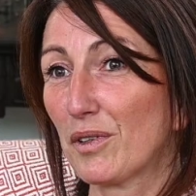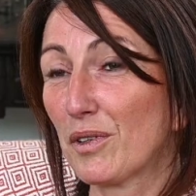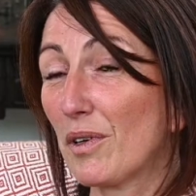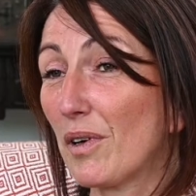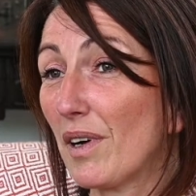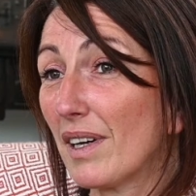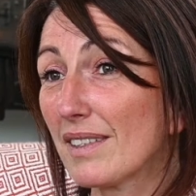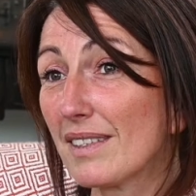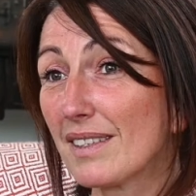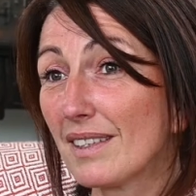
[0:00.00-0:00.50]

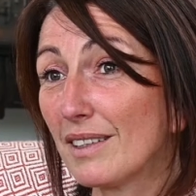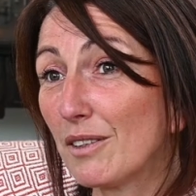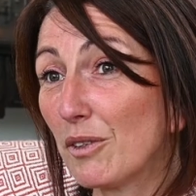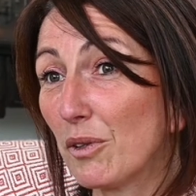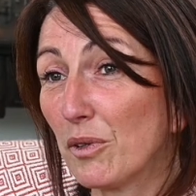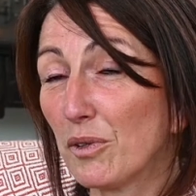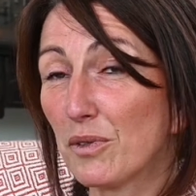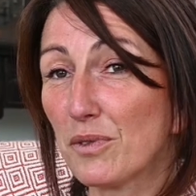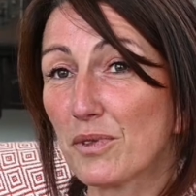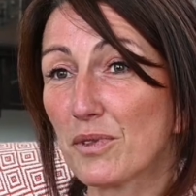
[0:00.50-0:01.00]

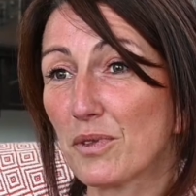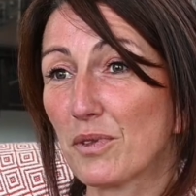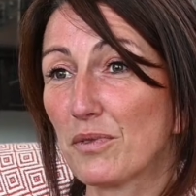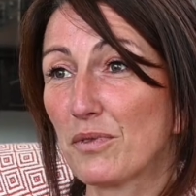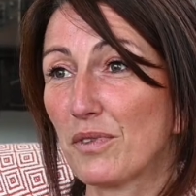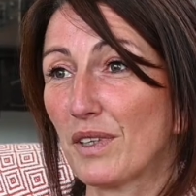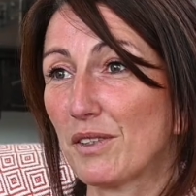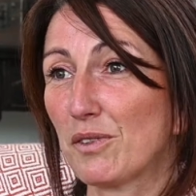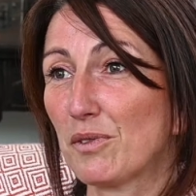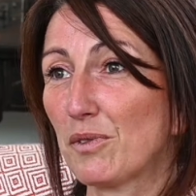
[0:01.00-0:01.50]
coïncidence. En
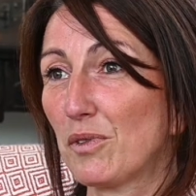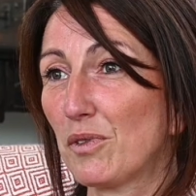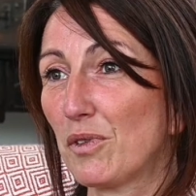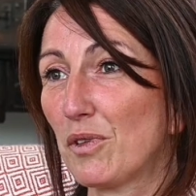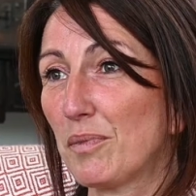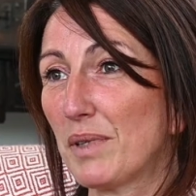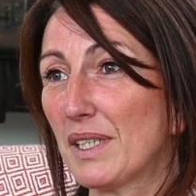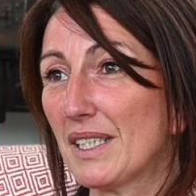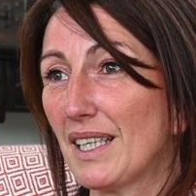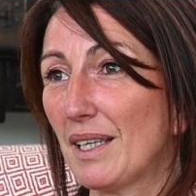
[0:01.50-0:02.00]
fait, une de
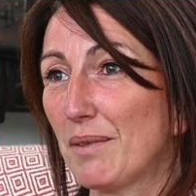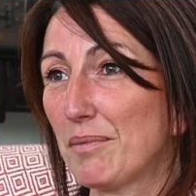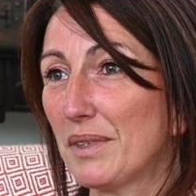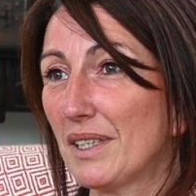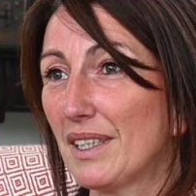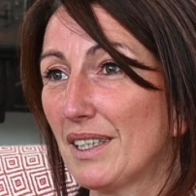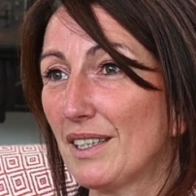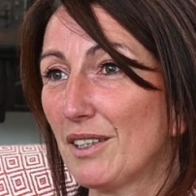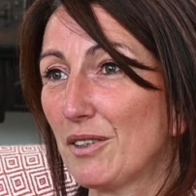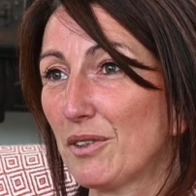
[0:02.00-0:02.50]
mes
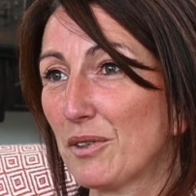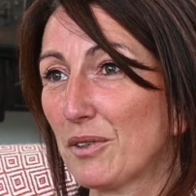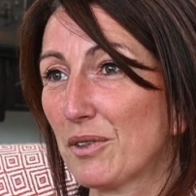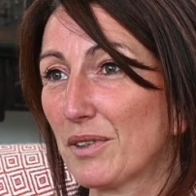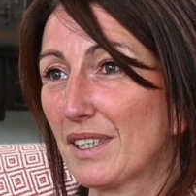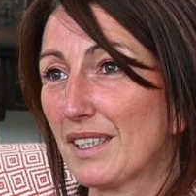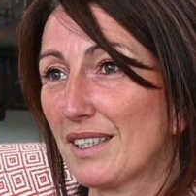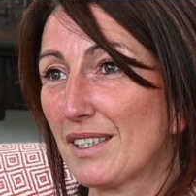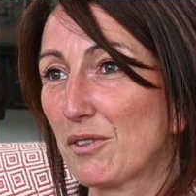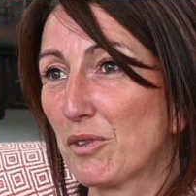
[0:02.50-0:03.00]
amies
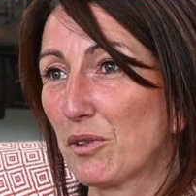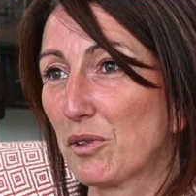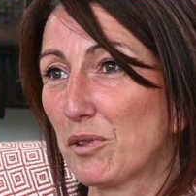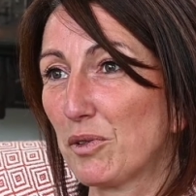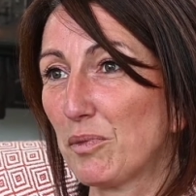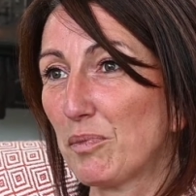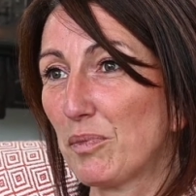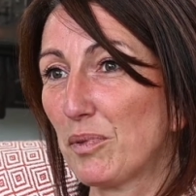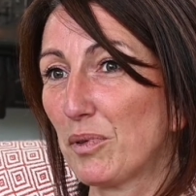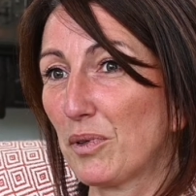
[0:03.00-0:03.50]
qui,
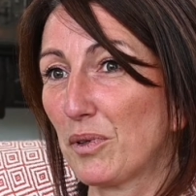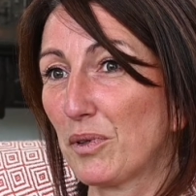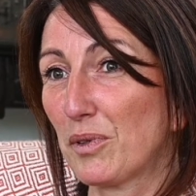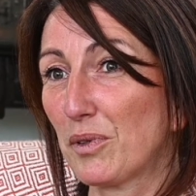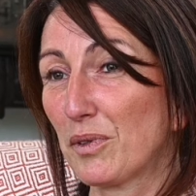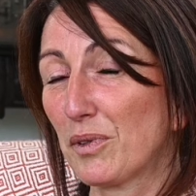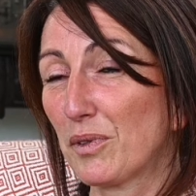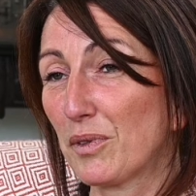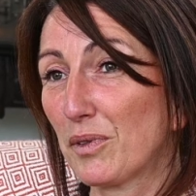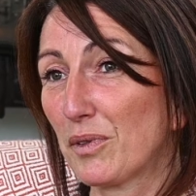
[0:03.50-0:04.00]

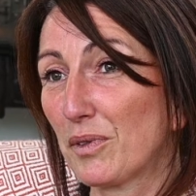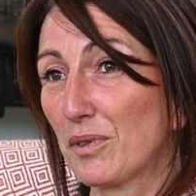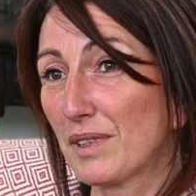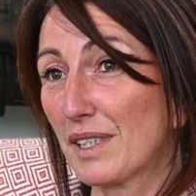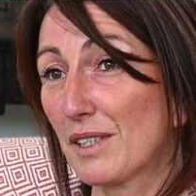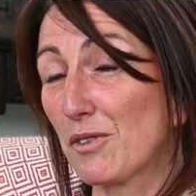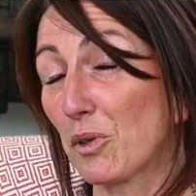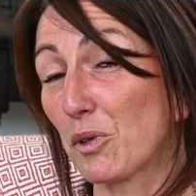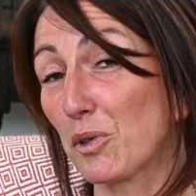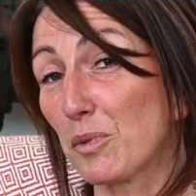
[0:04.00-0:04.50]

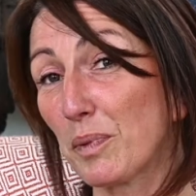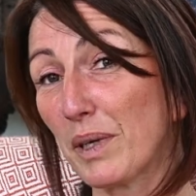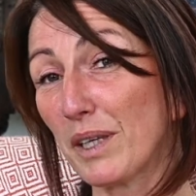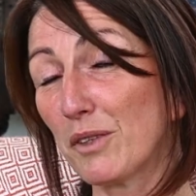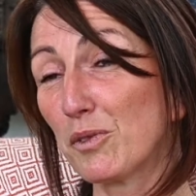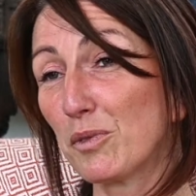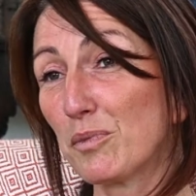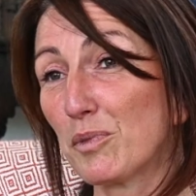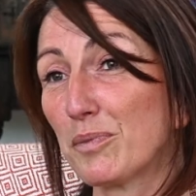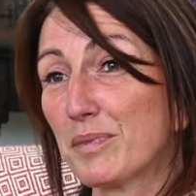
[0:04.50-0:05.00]
s'occupait
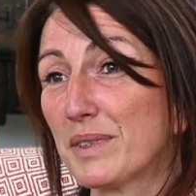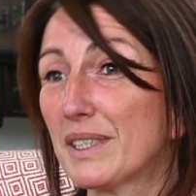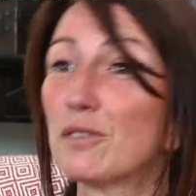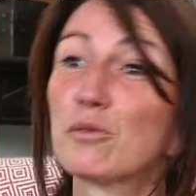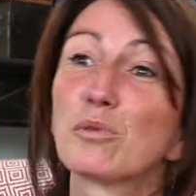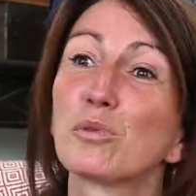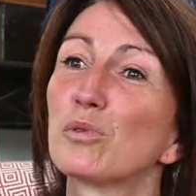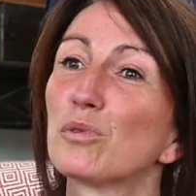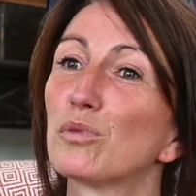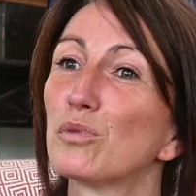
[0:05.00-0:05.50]
de mon petit
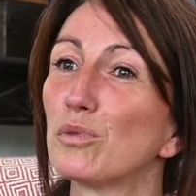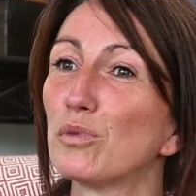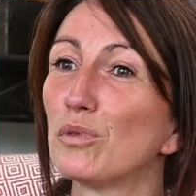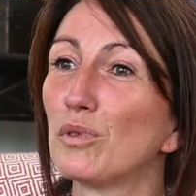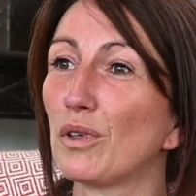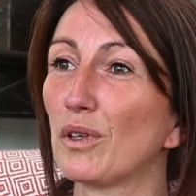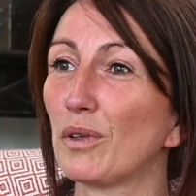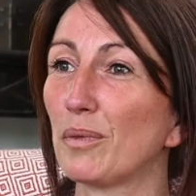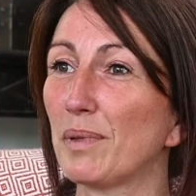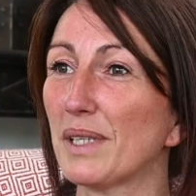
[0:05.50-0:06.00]
toutou
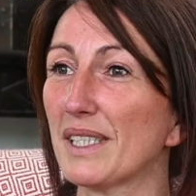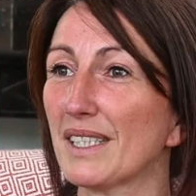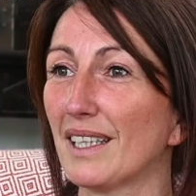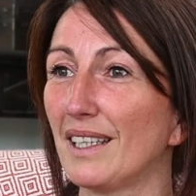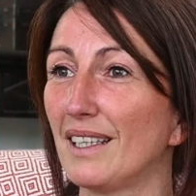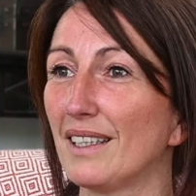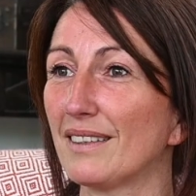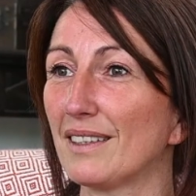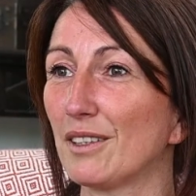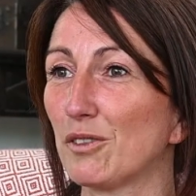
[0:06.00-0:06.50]
parce
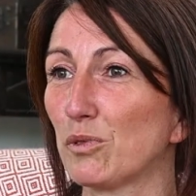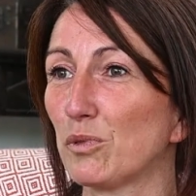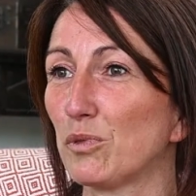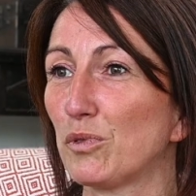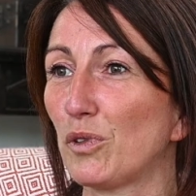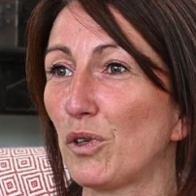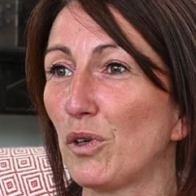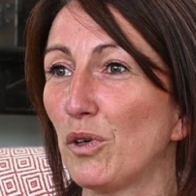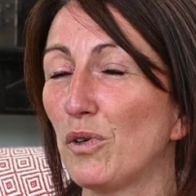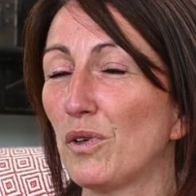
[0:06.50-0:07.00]
qu'il était
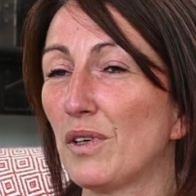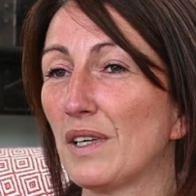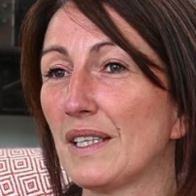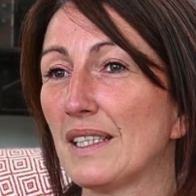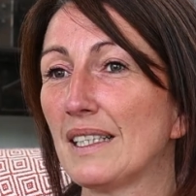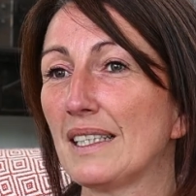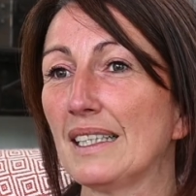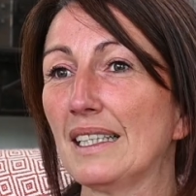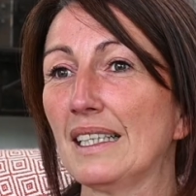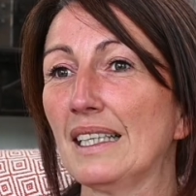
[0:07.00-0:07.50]
souffrant
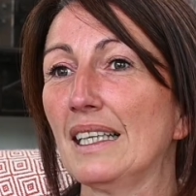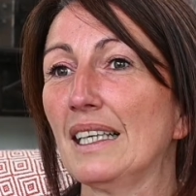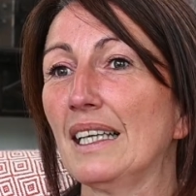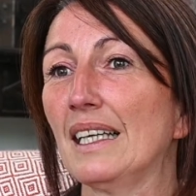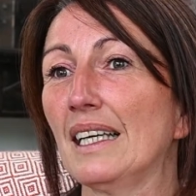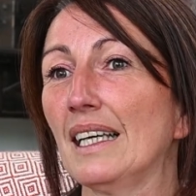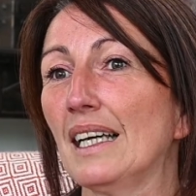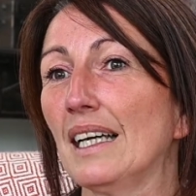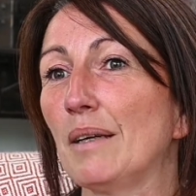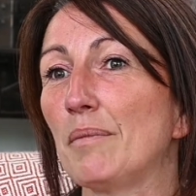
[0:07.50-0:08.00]

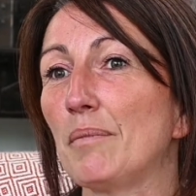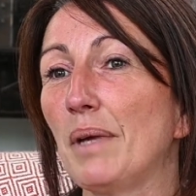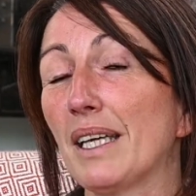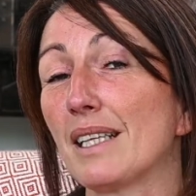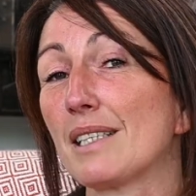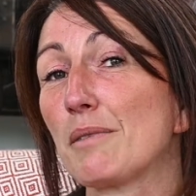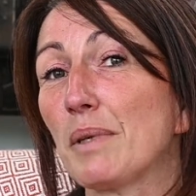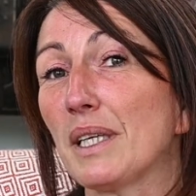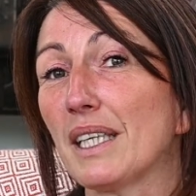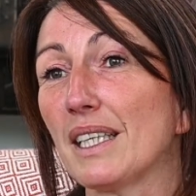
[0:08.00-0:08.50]
m'a
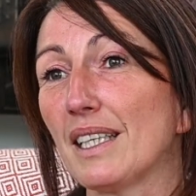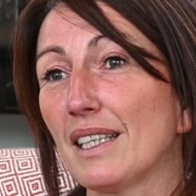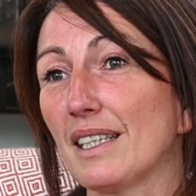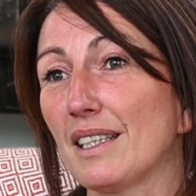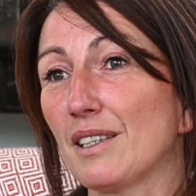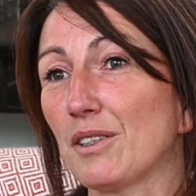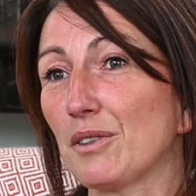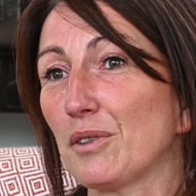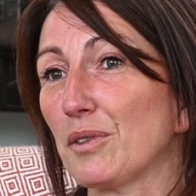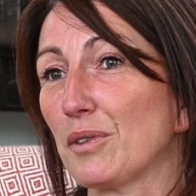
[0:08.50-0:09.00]
expliqué
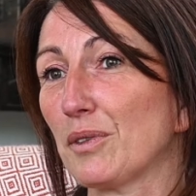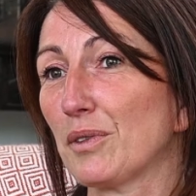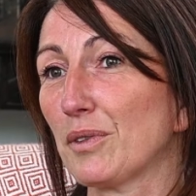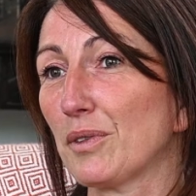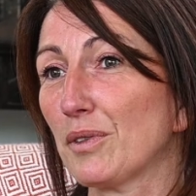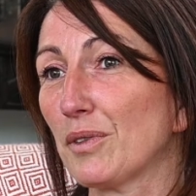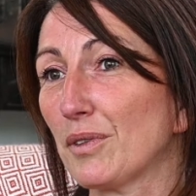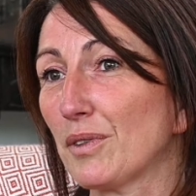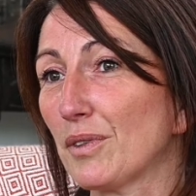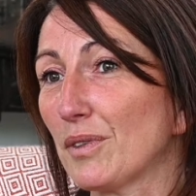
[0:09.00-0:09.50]

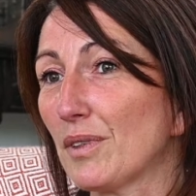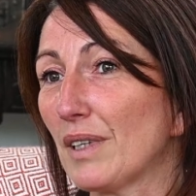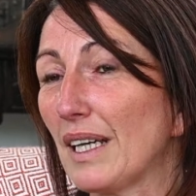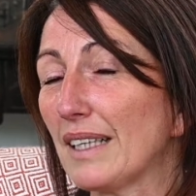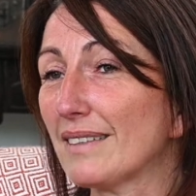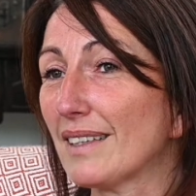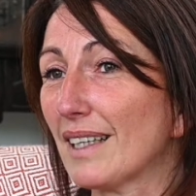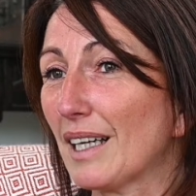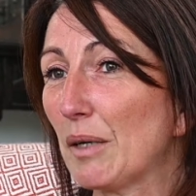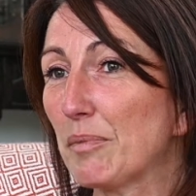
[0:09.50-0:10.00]
la
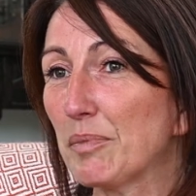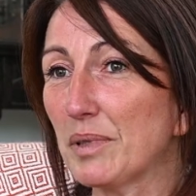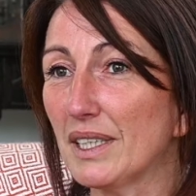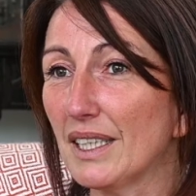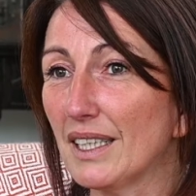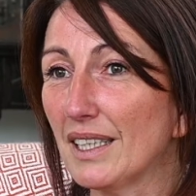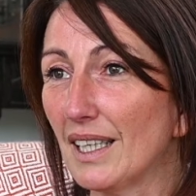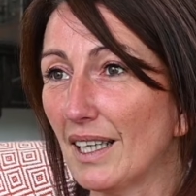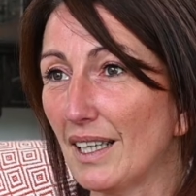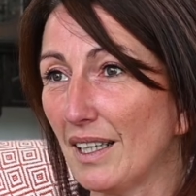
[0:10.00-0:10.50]

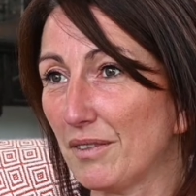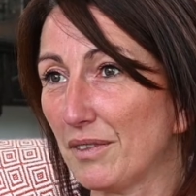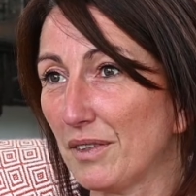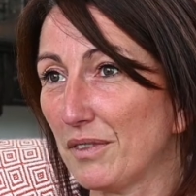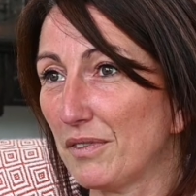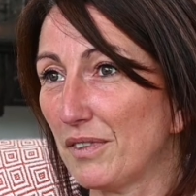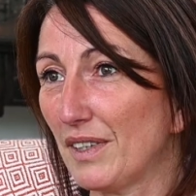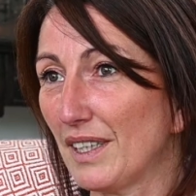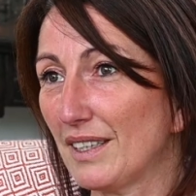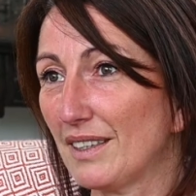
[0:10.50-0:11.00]
thérapie qu'elle avait
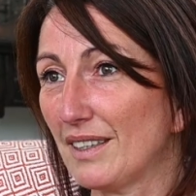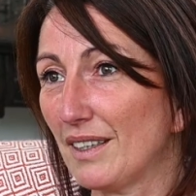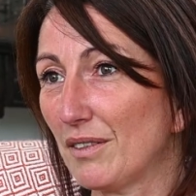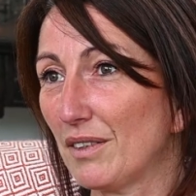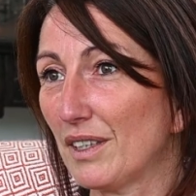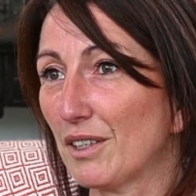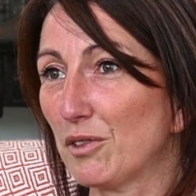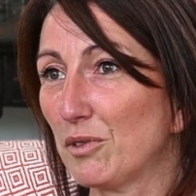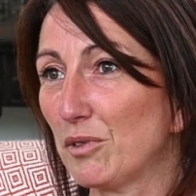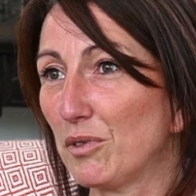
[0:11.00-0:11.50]
faite
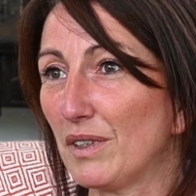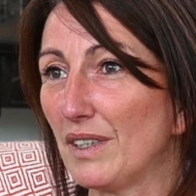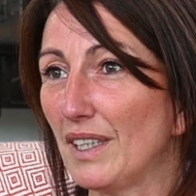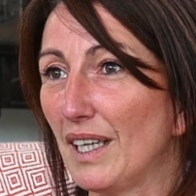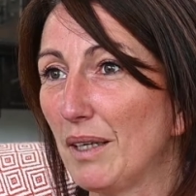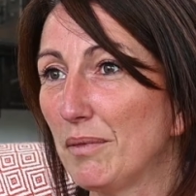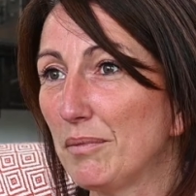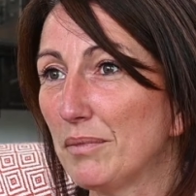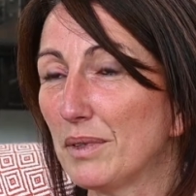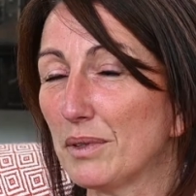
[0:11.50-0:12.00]
avec une
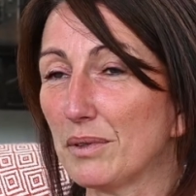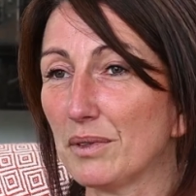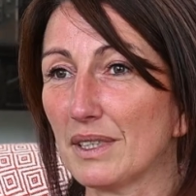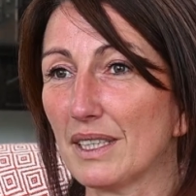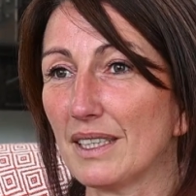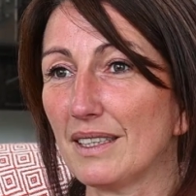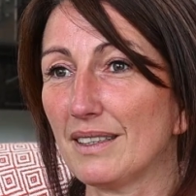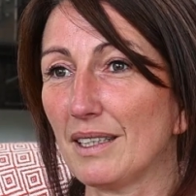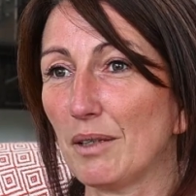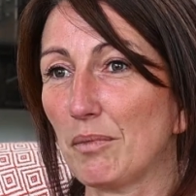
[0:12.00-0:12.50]
dame
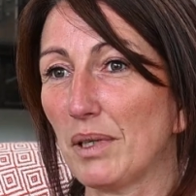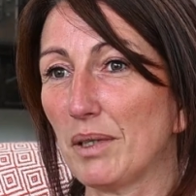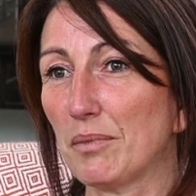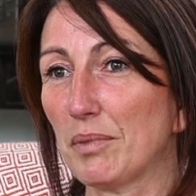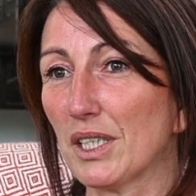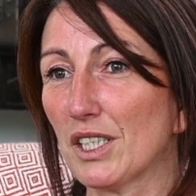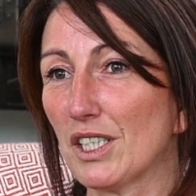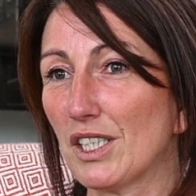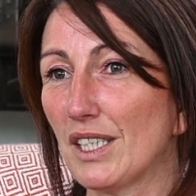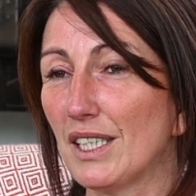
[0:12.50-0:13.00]
qui s'appelait
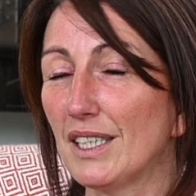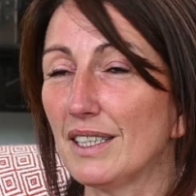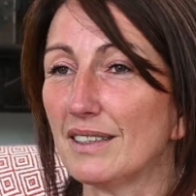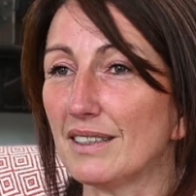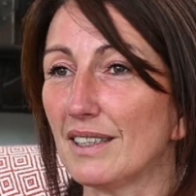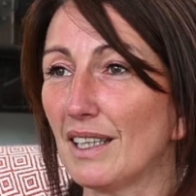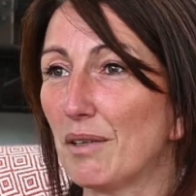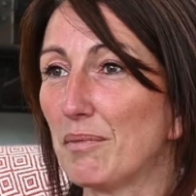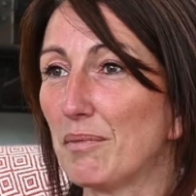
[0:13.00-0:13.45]
Brigitte. Et elle